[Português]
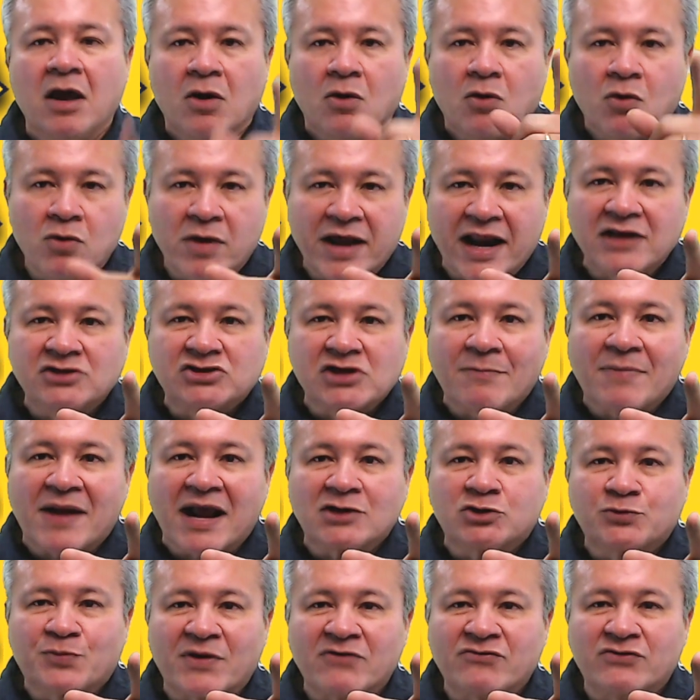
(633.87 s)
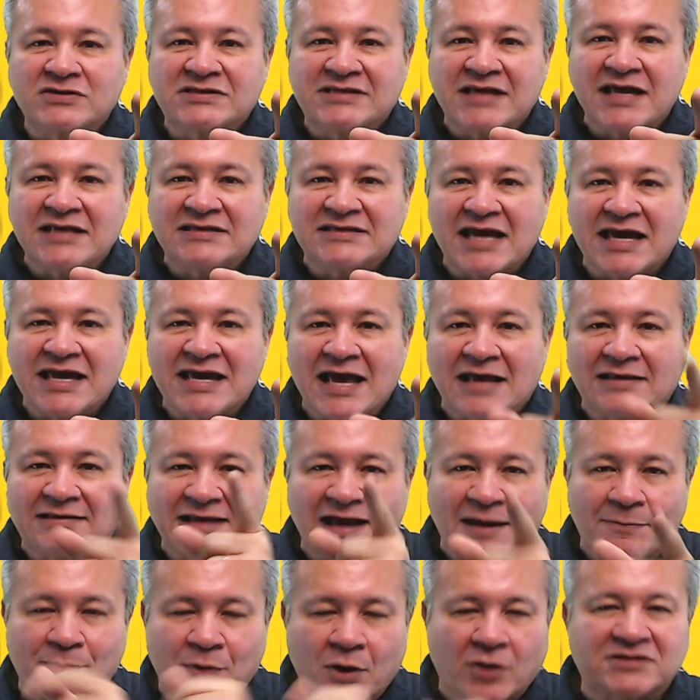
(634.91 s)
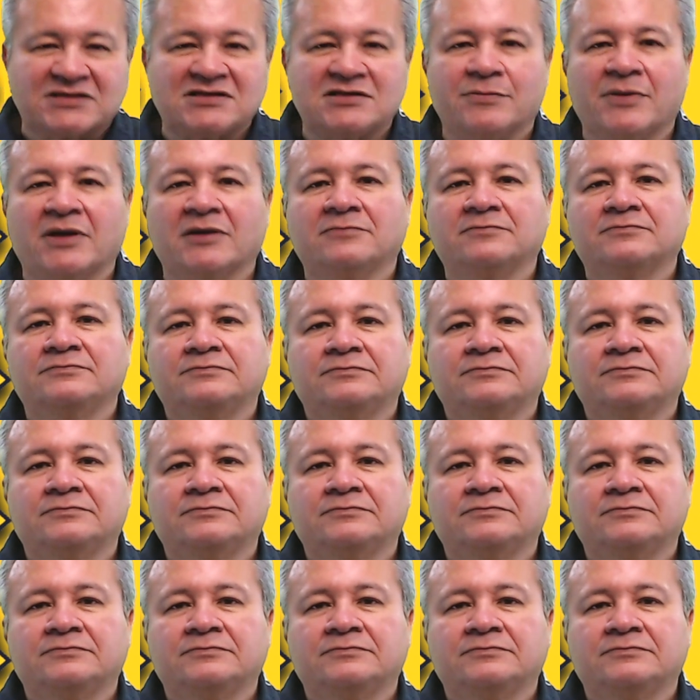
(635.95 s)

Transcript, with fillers: Um grande abraço para vocês aí, até a próxima.